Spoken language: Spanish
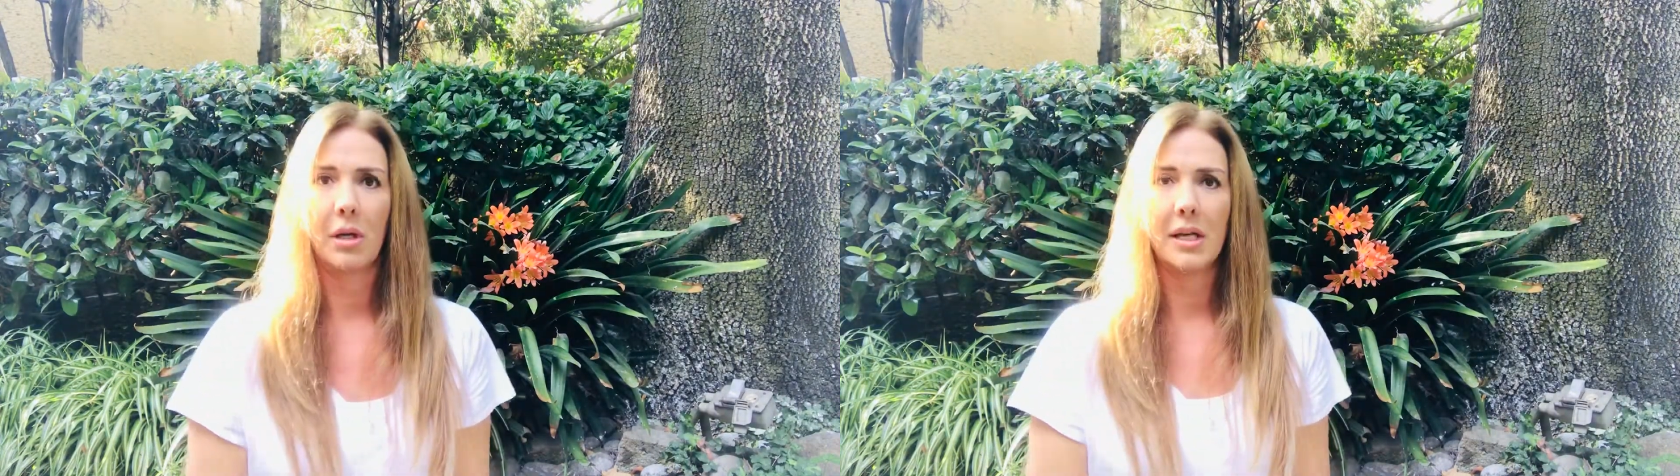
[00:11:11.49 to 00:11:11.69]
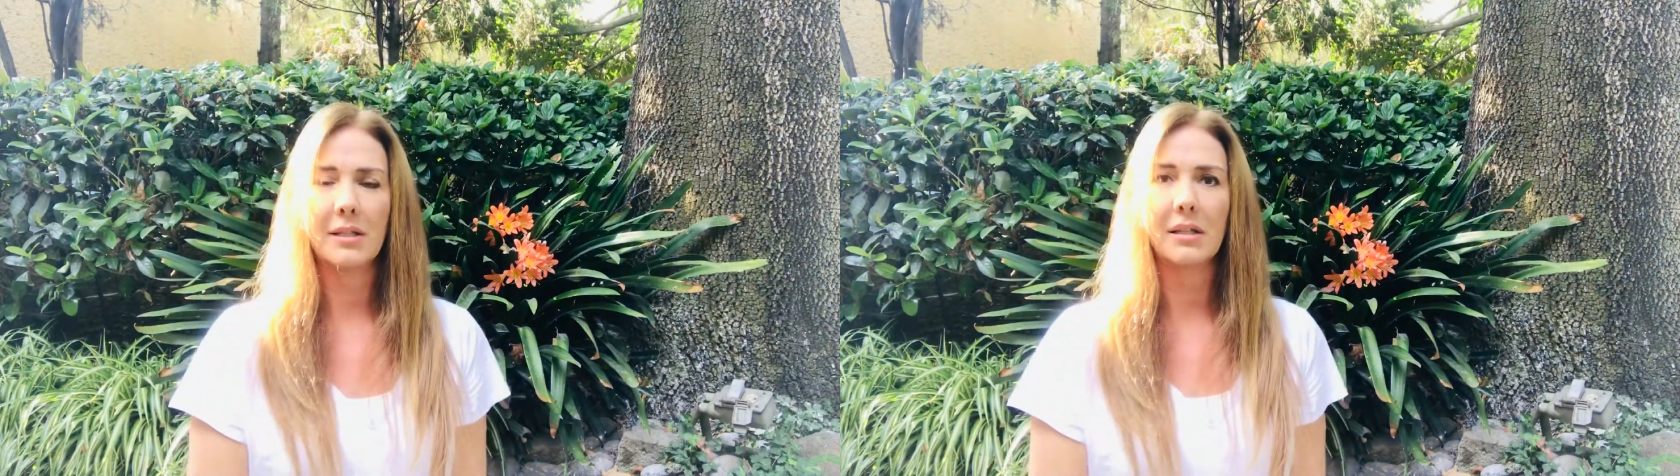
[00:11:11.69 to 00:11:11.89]

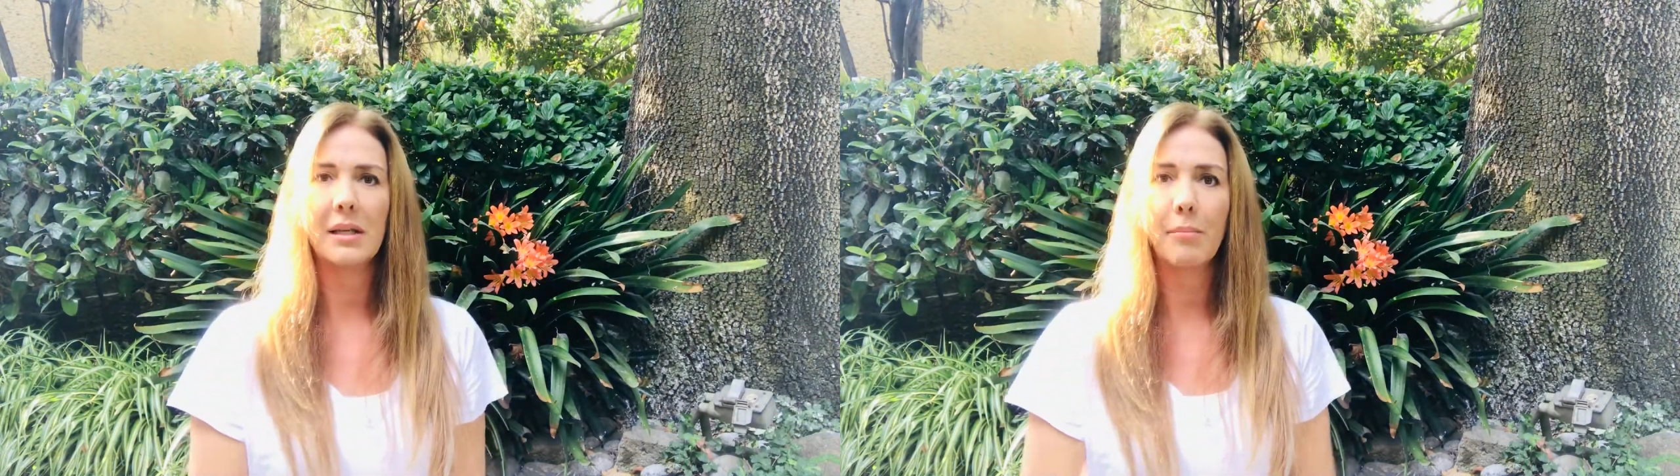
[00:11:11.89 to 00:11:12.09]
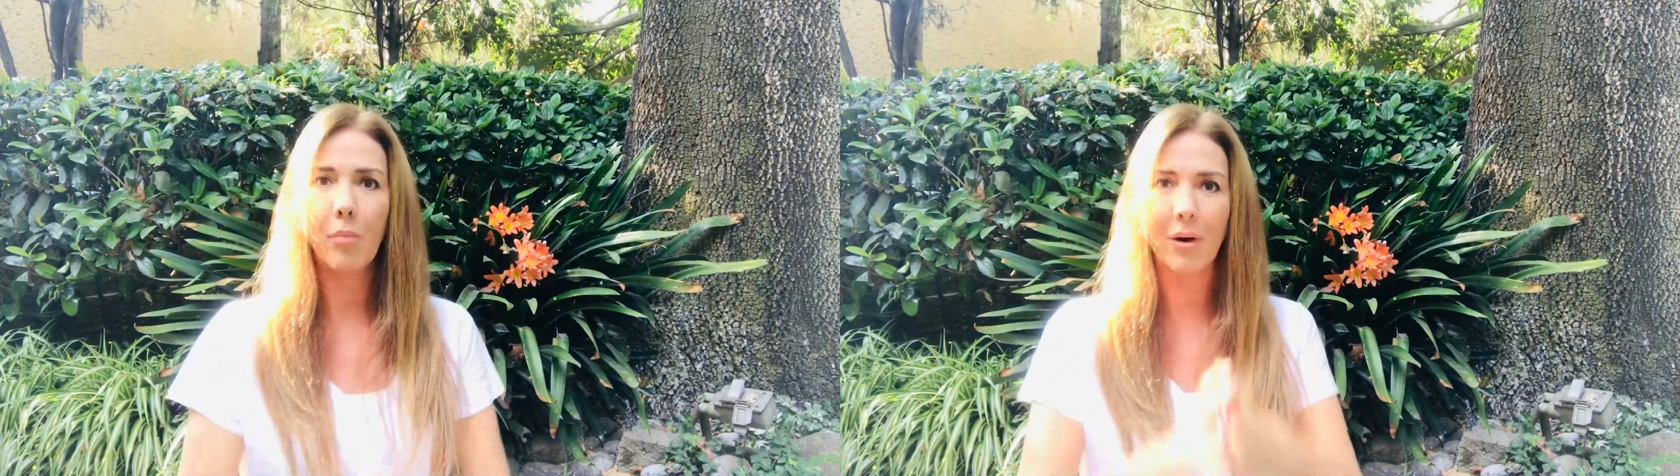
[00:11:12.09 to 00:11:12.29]
este
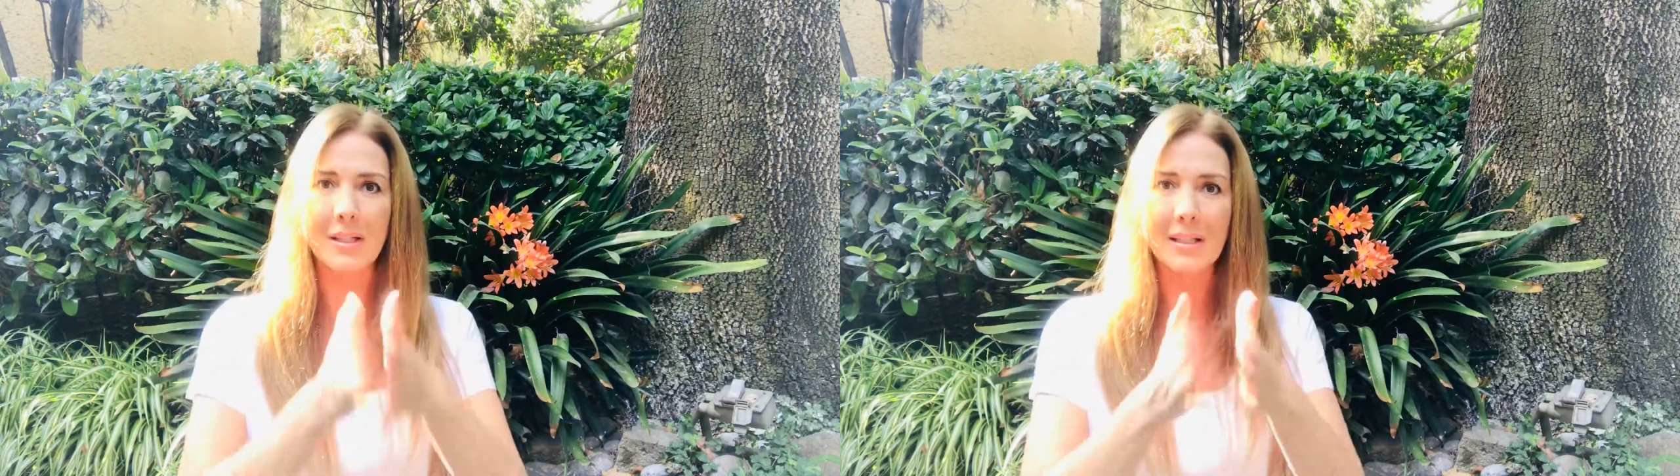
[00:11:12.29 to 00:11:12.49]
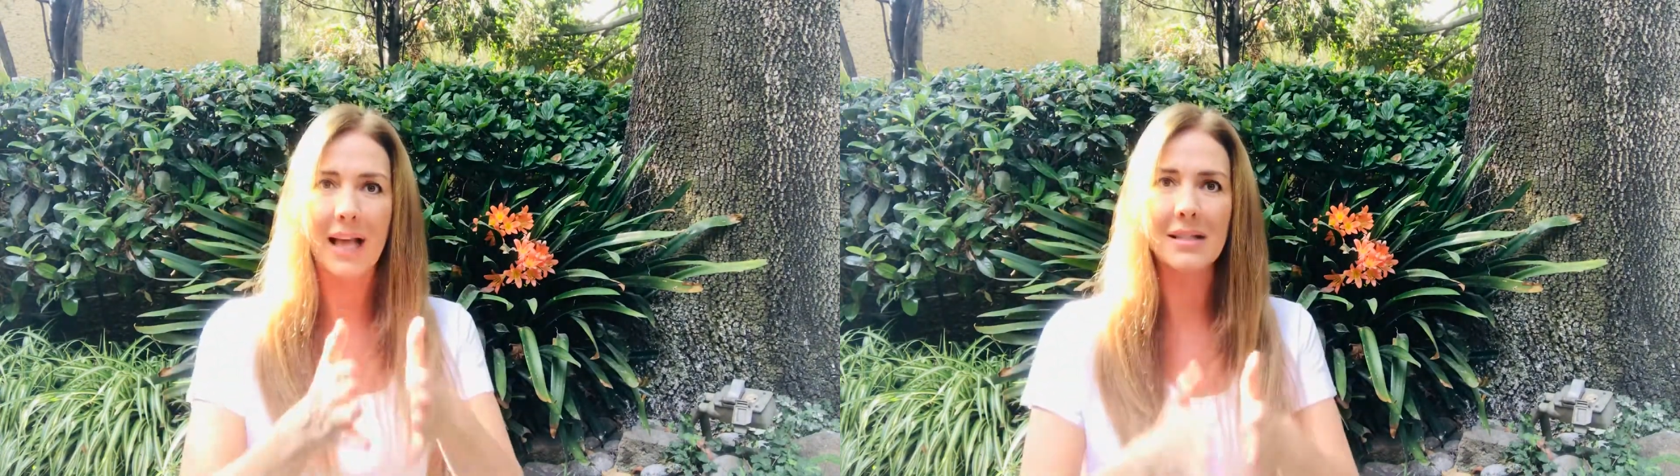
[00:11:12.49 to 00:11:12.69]
tiempo que
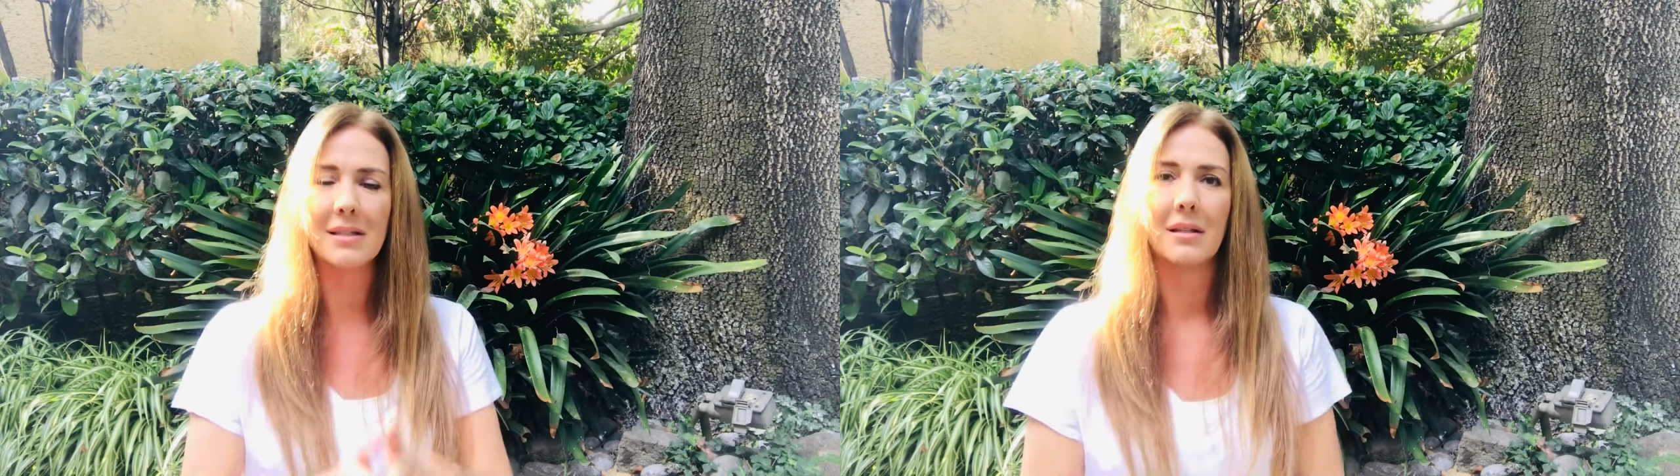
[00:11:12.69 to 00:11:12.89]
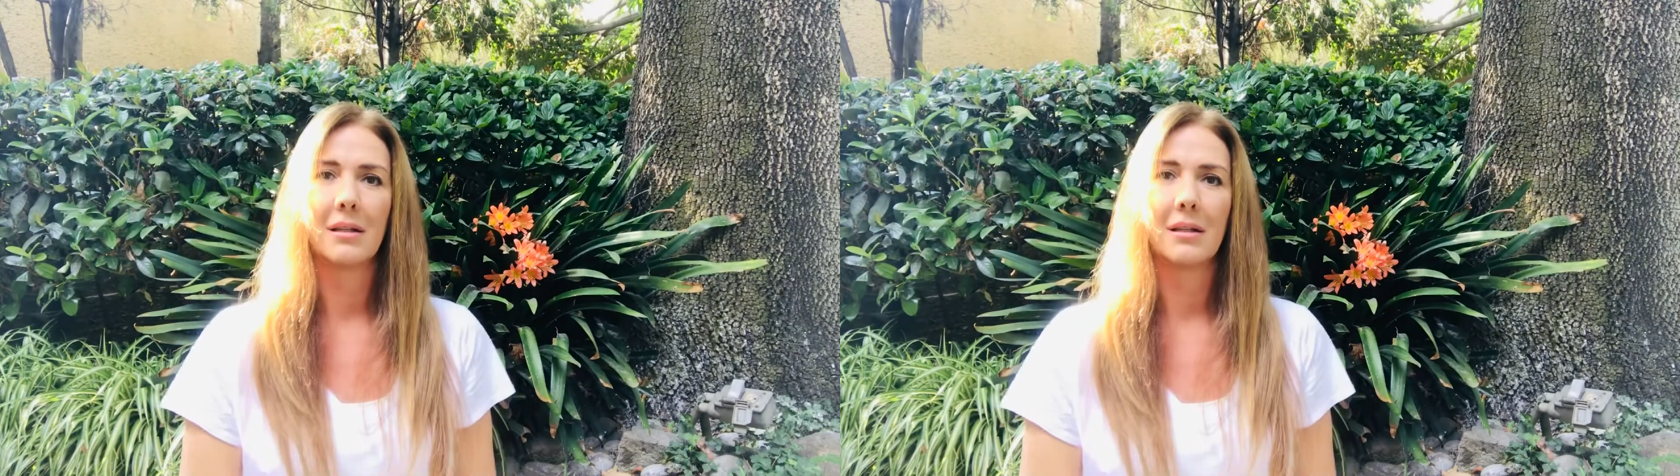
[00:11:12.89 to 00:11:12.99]
estás